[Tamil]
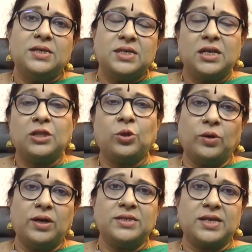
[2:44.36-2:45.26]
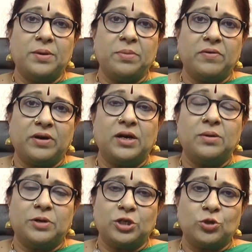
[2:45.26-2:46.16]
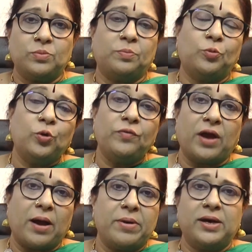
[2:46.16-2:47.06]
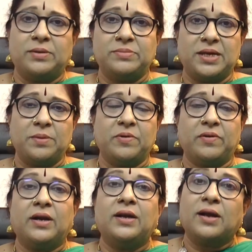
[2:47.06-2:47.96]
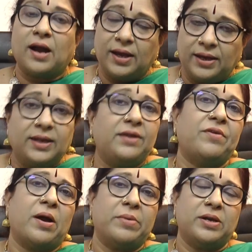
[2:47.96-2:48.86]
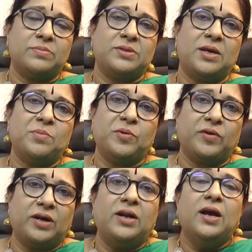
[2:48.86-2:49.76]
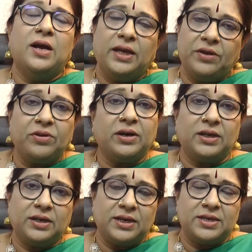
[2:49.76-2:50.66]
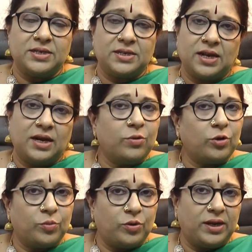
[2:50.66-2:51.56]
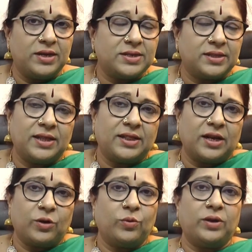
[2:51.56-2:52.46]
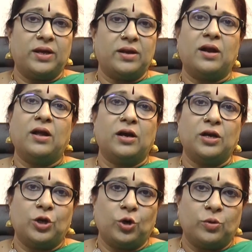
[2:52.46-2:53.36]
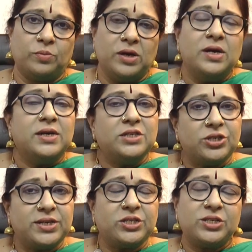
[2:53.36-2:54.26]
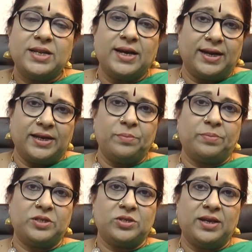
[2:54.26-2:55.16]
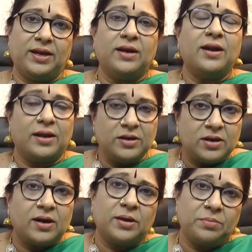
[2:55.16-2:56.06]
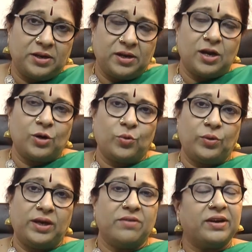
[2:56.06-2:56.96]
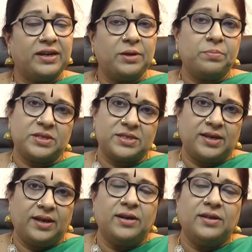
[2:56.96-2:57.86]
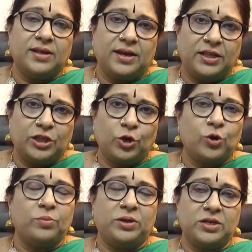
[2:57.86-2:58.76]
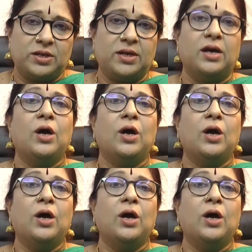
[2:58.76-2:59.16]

சிறு தொழில் செய்பவர்கள் மற்றும் பூ வியாபாரம் செய்பவர்கள் காய்கறி வியாபாரம் செய்பவர்கள் இவர்களுக்கு இன்று நல்ல ஒரு முன்னேற்றத்தை தரக்கூடிய நாளாக இருக்கும் சின்ன சின்ன கடன் பிரச்சனைகள் அன்றாடம் இருக்கக்கூடிய வட்டி பிரச்சனைகள் இது அனைத்திற்கும் இன்று